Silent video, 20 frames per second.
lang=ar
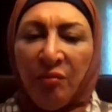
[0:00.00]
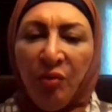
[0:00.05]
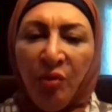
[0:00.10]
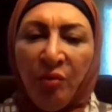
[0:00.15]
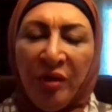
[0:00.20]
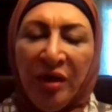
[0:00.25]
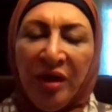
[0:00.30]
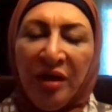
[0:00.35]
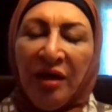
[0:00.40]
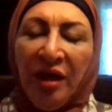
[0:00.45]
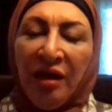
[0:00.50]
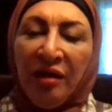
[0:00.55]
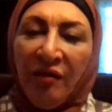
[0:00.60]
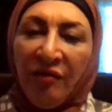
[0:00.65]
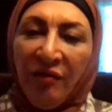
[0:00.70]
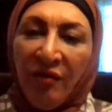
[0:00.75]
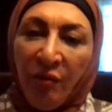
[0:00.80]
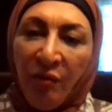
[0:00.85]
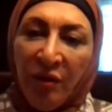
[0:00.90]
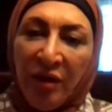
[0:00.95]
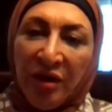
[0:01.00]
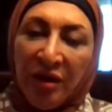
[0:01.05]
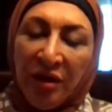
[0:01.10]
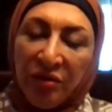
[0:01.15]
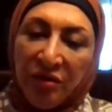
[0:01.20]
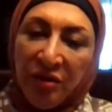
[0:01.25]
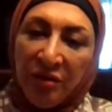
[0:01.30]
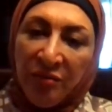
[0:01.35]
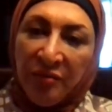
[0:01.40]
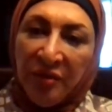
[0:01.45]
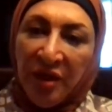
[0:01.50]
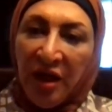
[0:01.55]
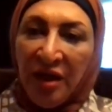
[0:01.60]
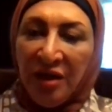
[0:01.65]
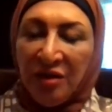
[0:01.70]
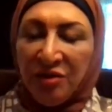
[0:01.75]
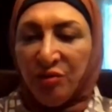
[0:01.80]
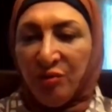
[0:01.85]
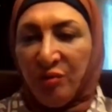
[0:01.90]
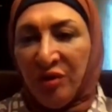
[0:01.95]
ممكن على ضوء يتم
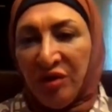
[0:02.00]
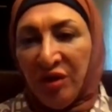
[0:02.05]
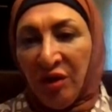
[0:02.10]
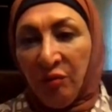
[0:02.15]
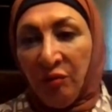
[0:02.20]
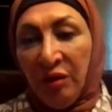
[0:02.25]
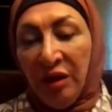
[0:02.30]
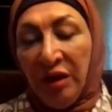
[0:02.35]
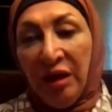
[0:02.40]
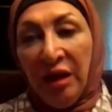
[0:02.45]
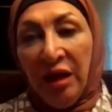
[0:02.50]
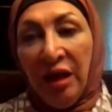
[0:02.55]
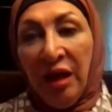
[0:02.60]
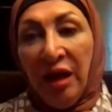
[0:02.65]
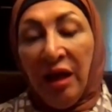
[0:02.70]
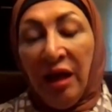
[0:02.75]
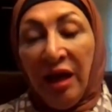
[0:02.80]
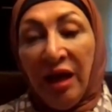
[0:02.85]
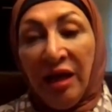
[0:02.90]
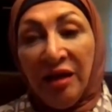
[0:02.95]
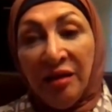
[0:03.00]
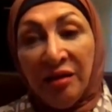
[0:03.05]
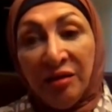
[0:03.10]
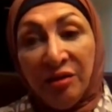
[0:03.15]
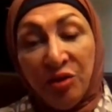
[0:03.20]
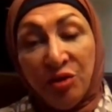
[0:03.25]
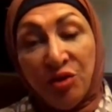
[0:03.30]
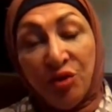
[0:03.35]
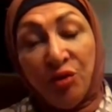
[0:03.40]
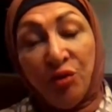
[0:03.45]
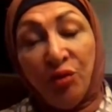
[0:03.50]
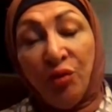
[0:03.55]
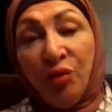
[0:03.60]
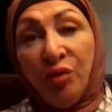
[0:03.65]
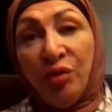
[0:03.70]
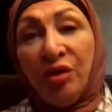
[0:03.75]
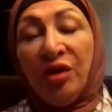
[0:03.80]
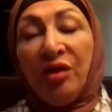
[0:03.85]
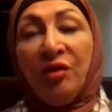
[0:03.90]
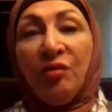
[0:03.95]
تقاسم الثروة
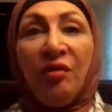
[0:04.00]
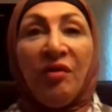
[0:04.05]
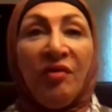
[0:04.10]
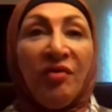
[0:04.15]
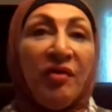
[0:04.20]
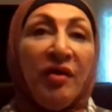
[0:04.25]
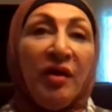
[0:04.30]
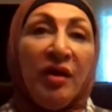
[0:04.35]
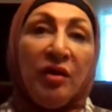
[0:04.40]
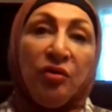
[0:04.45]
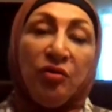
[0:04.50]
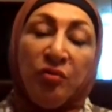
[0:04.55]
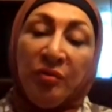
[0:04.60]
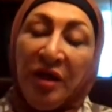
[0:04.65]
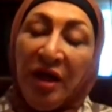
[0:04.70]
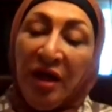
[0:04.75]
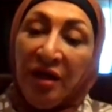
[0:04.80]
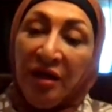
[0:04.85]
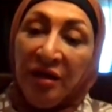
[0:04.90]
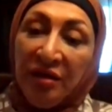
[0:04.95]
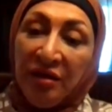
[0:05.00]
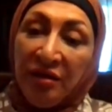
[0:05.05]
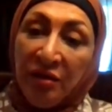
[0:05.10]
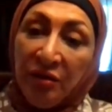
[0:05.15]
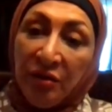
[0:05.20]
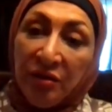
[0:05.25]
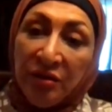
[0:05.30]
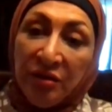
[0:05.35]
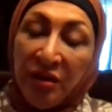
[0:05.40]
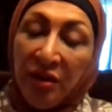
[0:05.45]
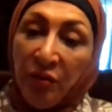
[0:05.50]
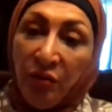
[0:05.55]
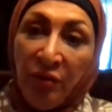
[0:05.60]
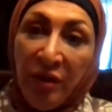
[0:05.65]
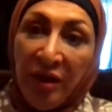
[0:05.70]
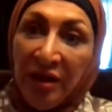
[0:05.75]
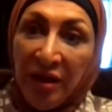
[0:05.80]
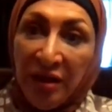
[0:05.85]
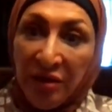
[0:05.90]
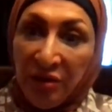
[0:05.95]
الدستور يوضح أنه من حق الثروة
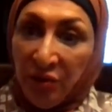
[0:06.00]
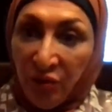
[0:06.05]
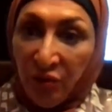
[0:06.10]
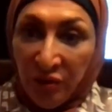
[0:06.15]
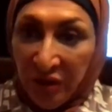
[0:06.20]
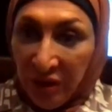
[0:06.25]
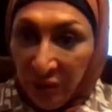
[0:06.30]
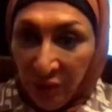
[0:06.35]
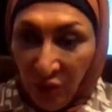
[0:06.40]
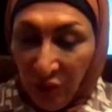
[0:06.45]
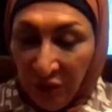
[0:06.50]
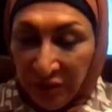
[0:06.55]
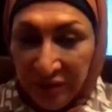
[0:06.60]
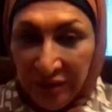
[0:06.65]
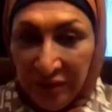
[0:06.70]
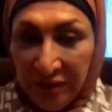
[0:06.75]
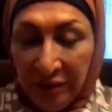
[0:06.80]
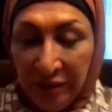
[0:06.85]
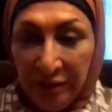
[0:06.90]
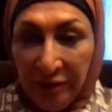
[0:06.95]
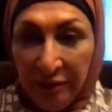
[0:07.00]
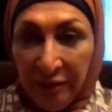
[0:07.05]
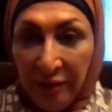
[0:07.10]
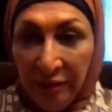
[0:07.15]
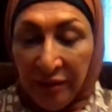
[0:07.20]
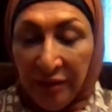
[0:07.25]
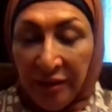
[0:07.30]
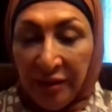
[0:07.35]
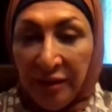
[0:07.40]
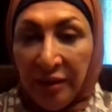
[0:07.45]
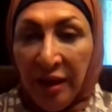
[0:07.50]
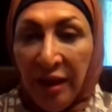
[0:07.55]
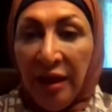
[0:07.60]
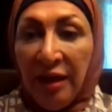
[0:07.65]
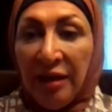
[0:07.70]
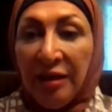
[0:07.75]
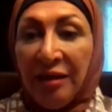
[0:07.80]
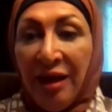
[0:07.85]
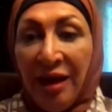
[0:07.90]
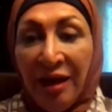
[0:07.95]
هي لكل المواطنين العراقيين
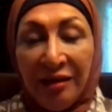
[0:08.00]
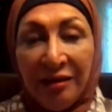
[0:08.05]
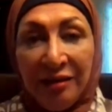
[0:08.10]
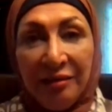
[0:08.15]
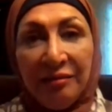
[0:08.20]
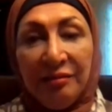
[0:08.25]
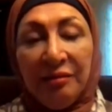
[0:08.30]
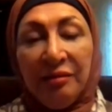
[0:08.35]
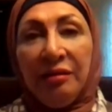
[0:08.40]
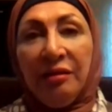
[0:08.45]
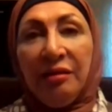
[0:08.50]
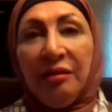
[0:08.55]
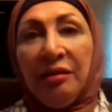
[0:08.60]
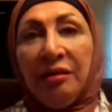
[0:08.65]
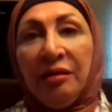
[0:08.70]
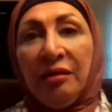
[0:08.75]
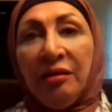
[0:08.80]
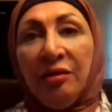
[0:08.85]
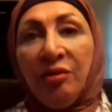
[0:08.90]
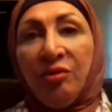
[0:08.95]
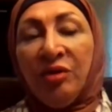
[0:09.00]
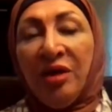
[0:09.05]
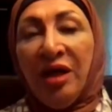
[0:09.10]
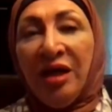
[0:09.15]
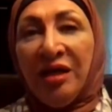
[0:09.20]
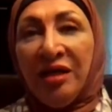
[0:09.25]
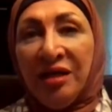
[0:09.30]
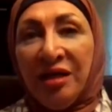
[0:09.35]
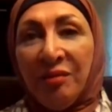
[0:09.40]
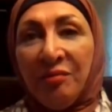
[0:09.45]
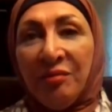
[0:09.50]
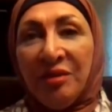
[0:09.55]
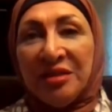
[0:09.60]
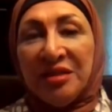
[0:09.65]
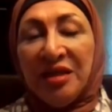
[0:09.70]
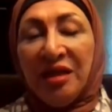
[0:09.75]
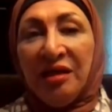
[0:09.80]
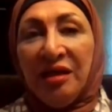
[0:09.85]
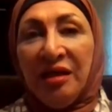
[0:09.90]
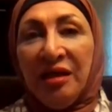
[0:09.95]
لكن آه، هنالك
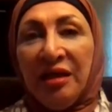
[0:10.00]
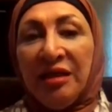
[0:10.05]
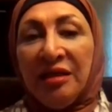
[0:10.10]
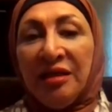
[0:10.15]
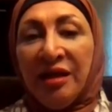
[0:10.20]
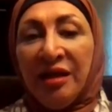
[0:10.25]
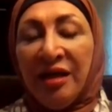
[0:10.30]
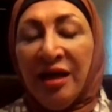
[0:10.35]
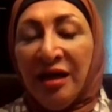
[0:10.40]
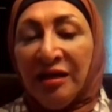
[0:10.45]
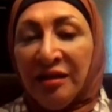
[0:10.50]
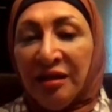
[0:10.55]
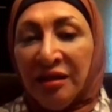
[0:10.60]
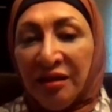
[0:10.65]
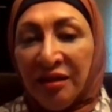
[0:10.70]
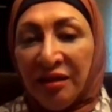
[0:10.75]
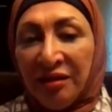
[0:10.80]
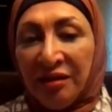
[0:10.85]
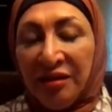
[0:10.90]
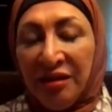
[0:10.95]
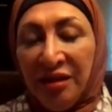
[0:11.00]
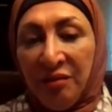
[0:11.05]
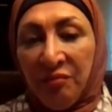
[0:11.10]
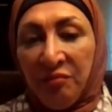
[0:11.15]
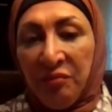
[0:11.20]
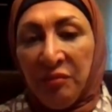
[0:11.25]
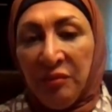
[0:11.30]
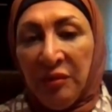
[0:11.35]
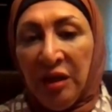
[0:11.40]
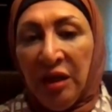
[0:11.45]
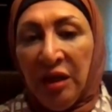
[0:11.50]
مسألة إذا كان الإقليم